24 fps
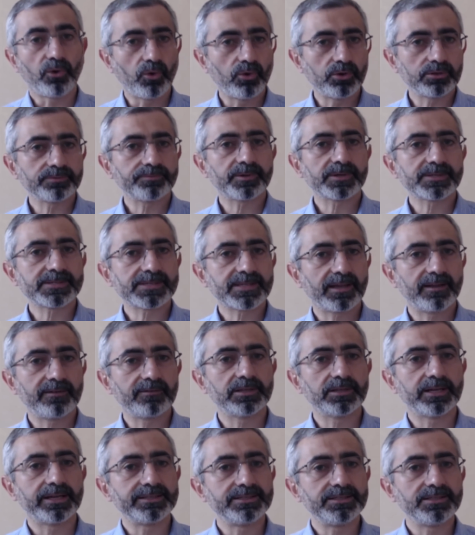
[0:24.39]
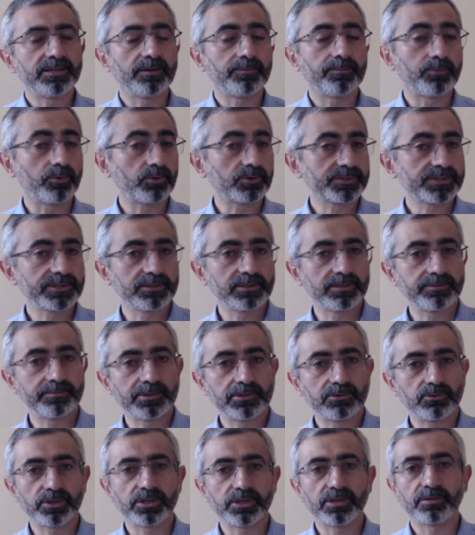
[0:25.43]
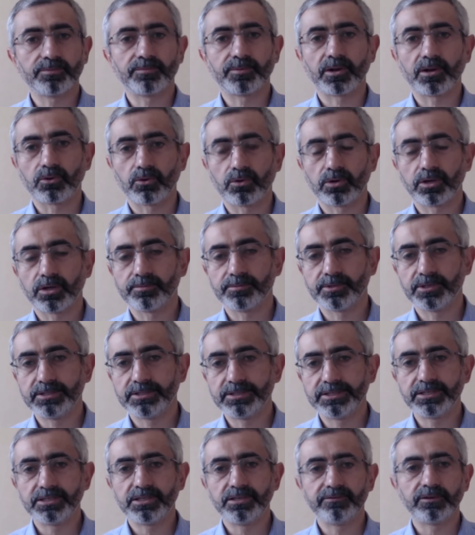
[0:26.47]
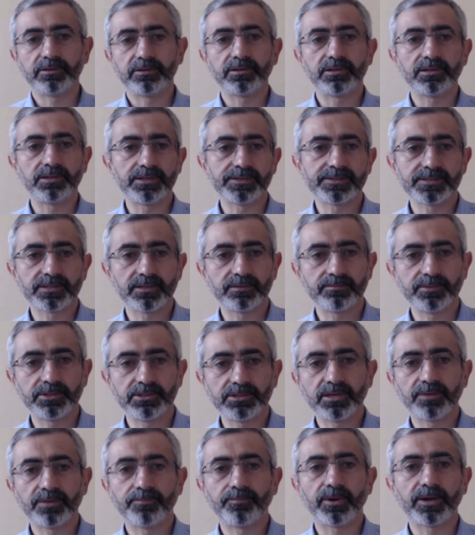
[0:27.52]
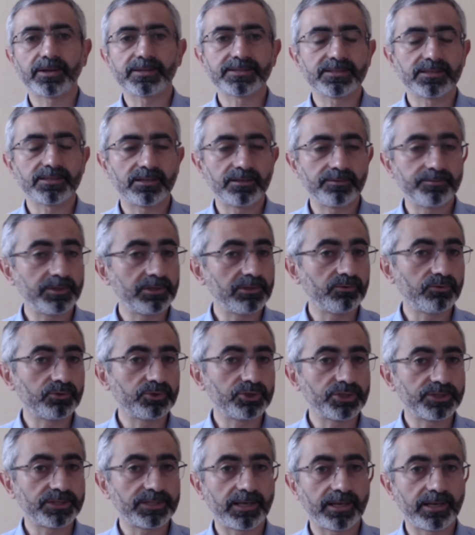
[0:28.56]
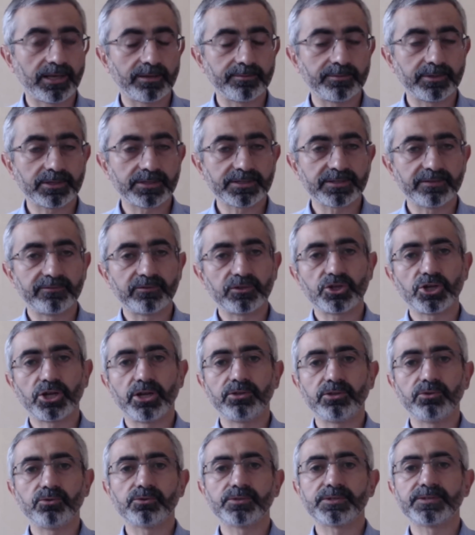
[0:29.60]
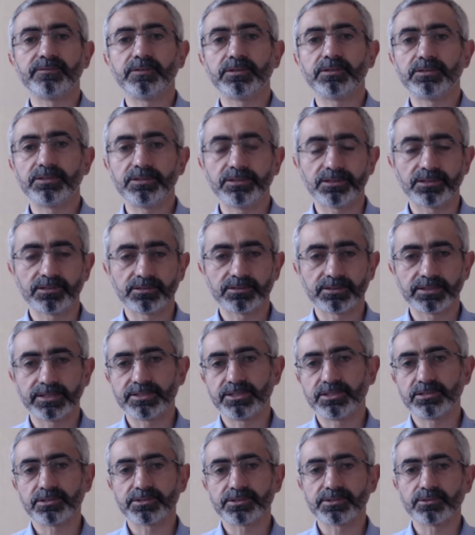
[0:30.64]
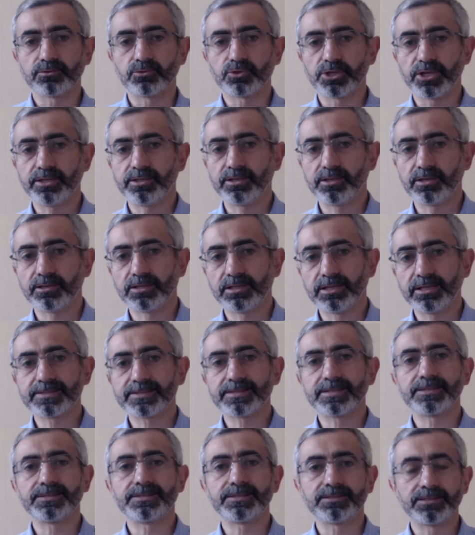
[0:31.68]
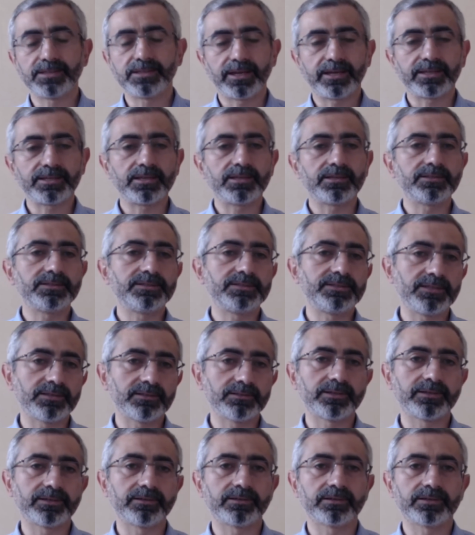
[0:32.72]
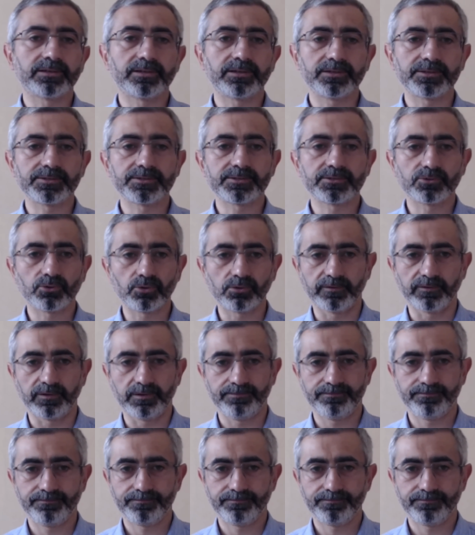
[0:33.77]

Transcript: он поставил одних апостолами, других пророками, иных евангелистами, иных пастырями и учителями к совершению святых на дело служения для созидания тела Христова.